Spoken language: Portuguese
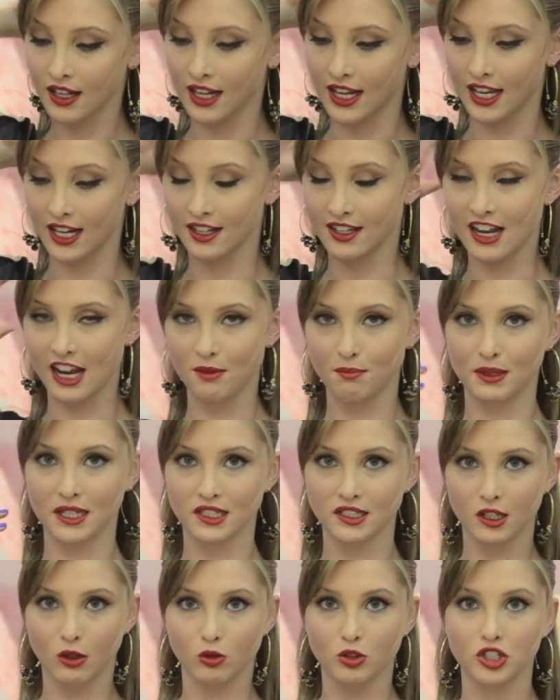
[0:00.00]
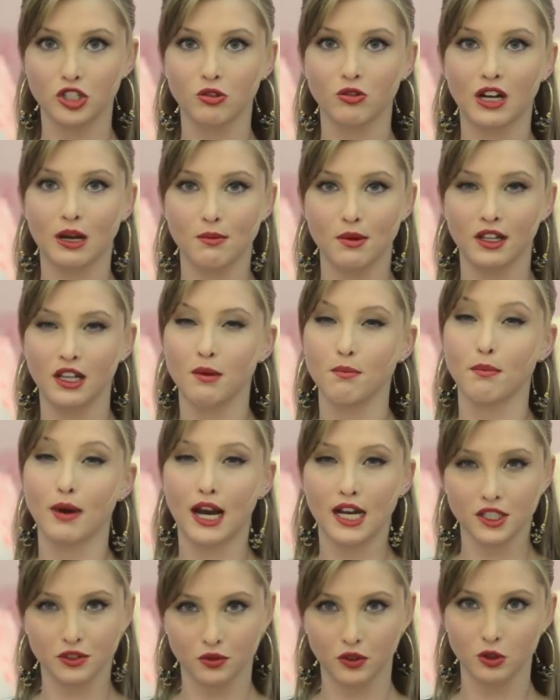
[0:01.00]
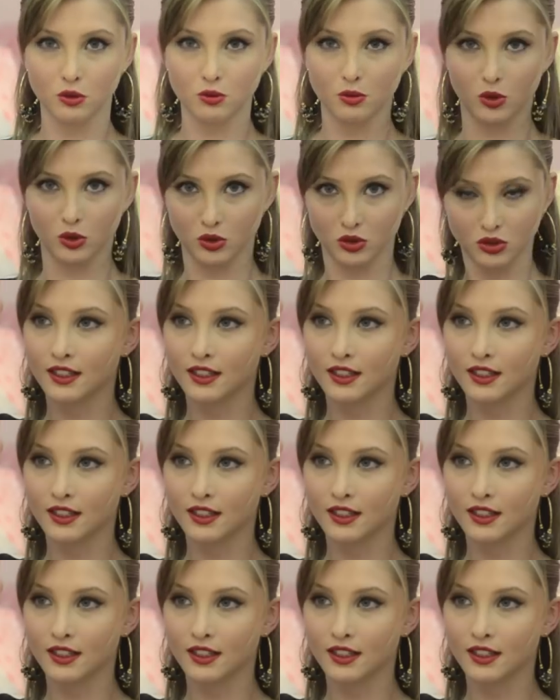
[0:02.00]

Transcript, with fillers: ele dá a impressão de que o cabelo é mais volumoso.